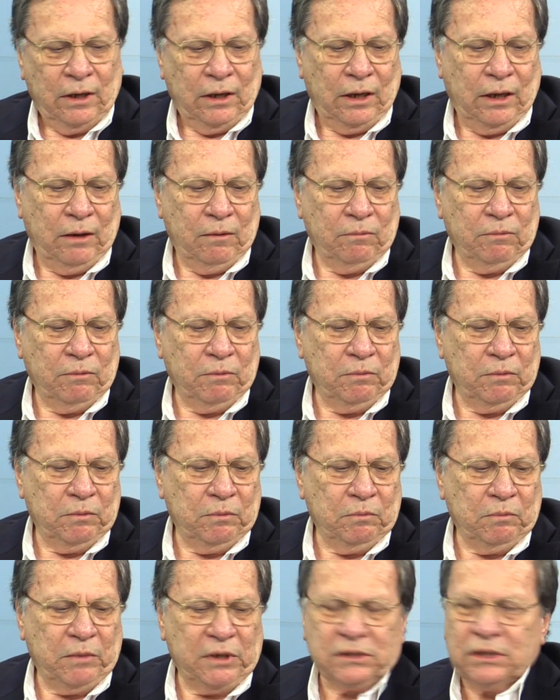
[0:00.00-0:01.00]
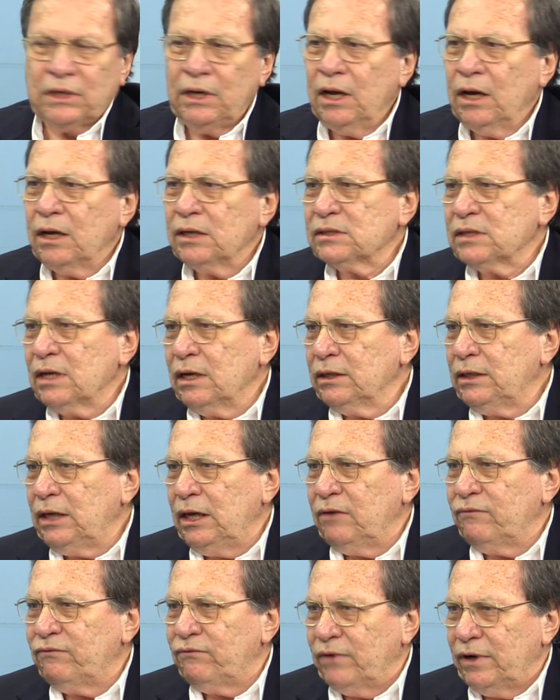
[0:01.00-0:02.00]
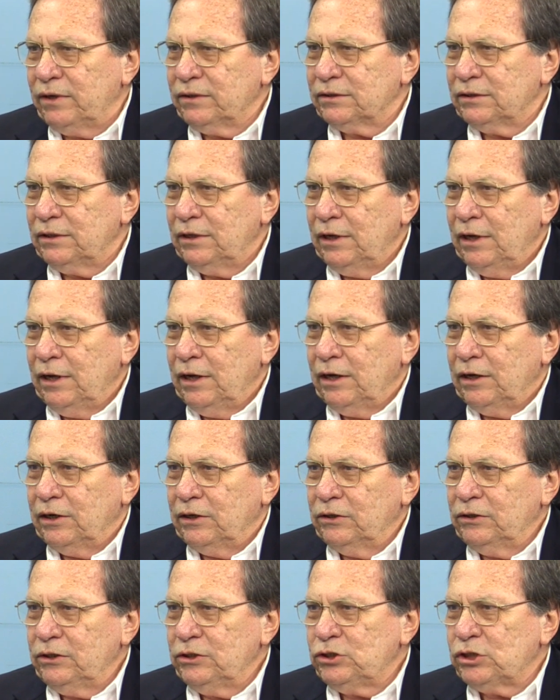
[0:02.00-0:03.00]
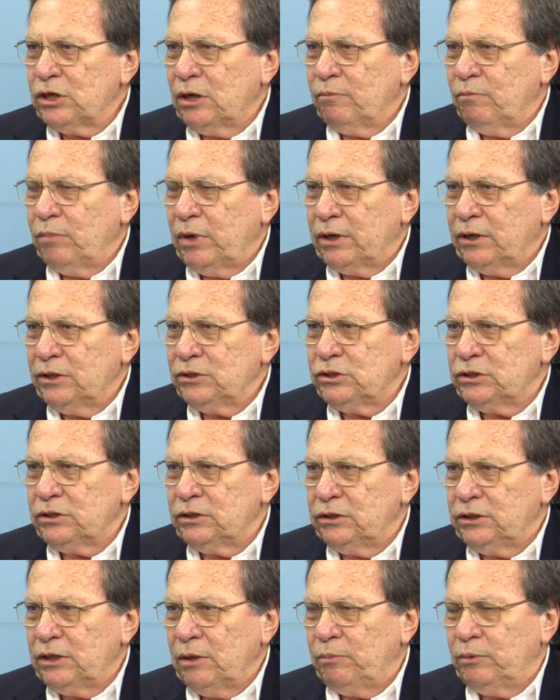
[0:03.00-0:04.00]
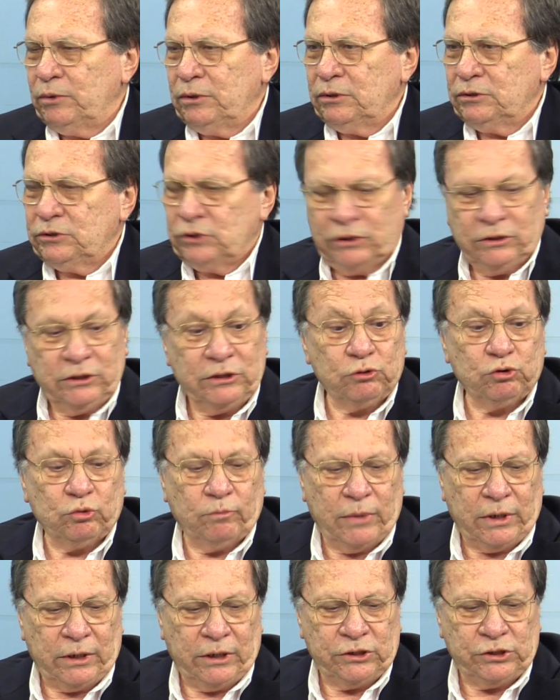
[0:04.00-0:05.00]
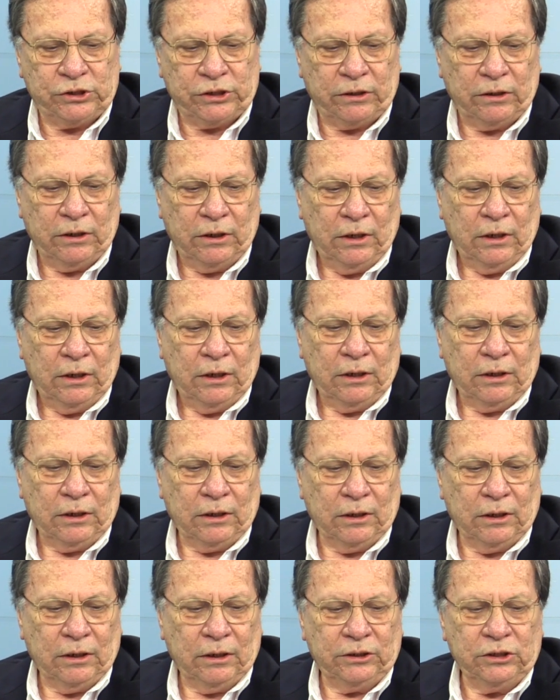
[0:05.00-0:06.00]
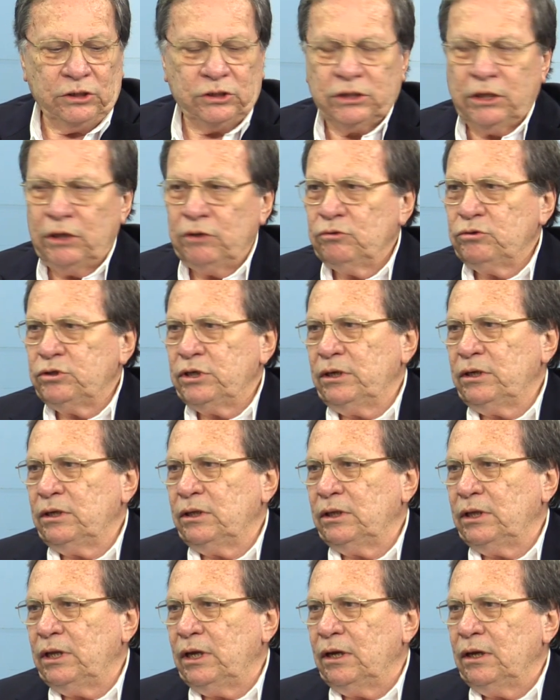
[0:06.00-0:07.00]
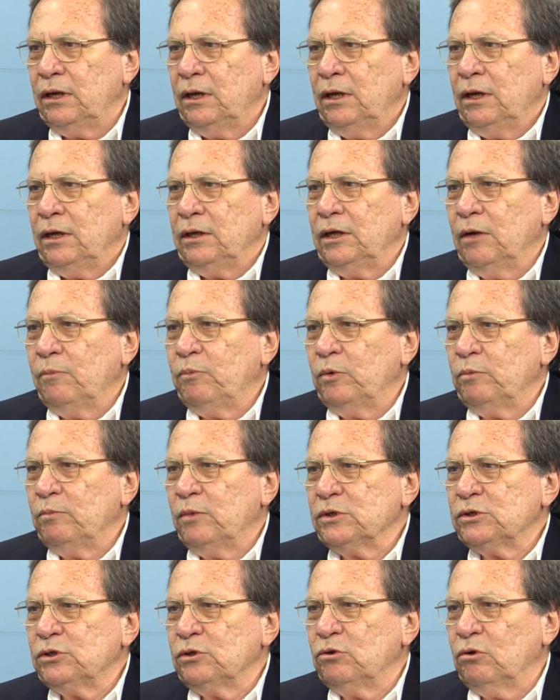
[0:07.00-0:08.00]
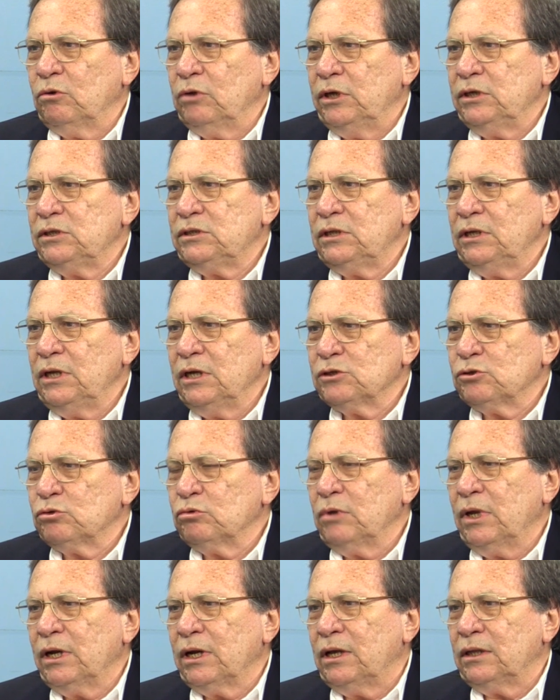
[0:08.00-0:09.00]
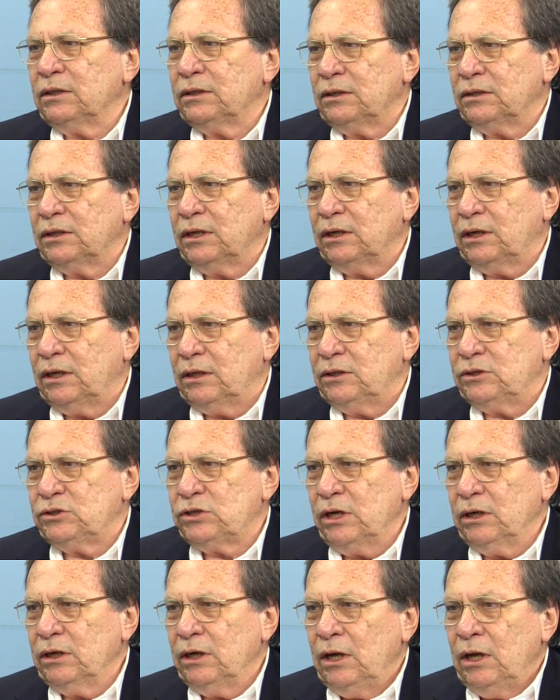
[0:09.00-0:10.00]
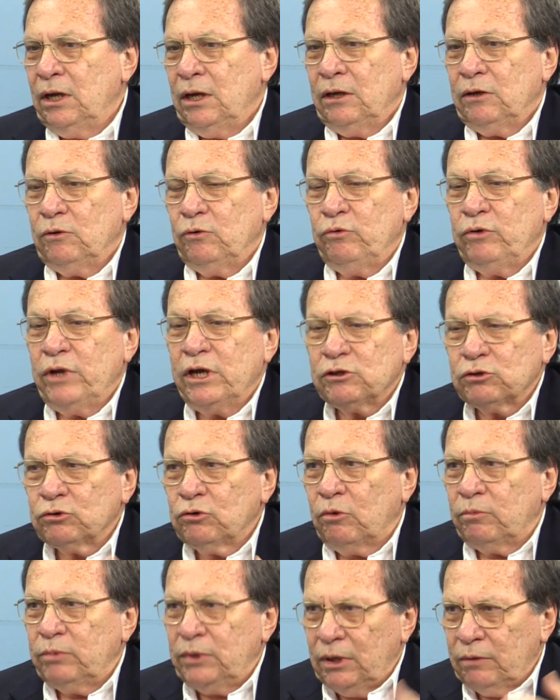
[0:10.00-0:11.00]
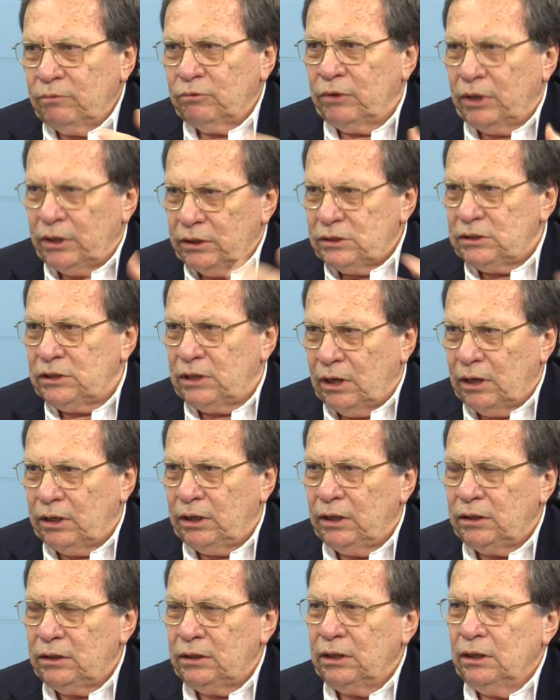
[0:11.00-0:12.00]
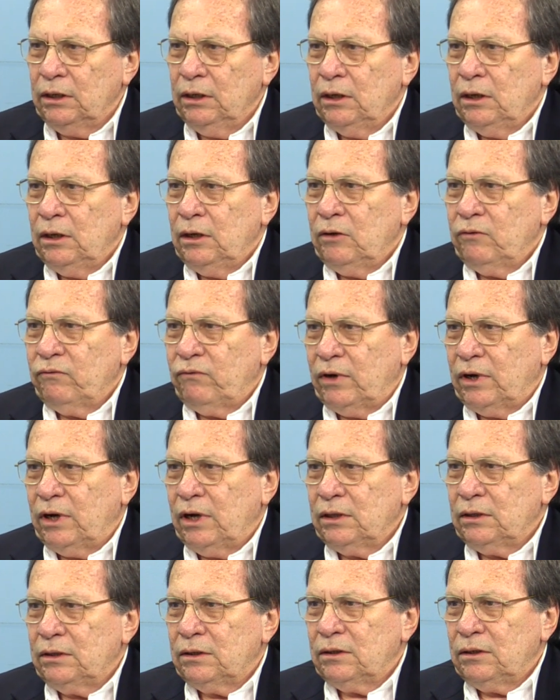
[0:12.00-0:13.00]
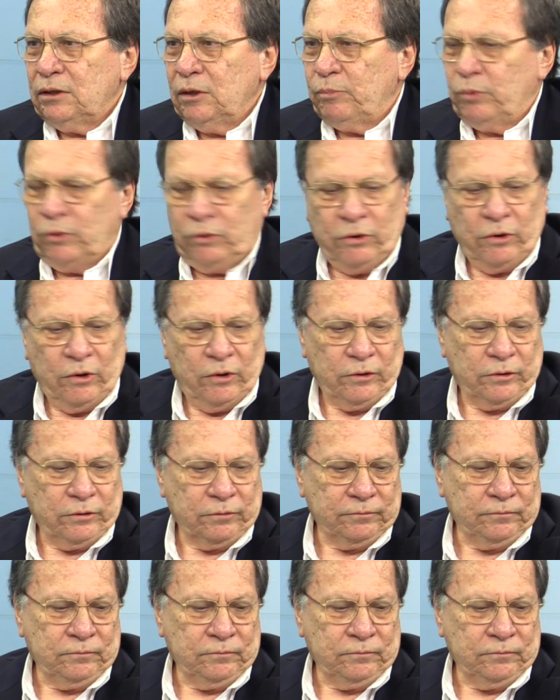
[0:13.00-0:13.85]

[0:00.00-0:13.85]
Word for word: E, mesela Hasankeyf var. Ilıca Barajı yapılınca, su Barajı e, Dicle üzerinde yapılması dolayısıyla sular altında kalacak. UNESCO bile buna isyan etti. Fakat yapılıyor.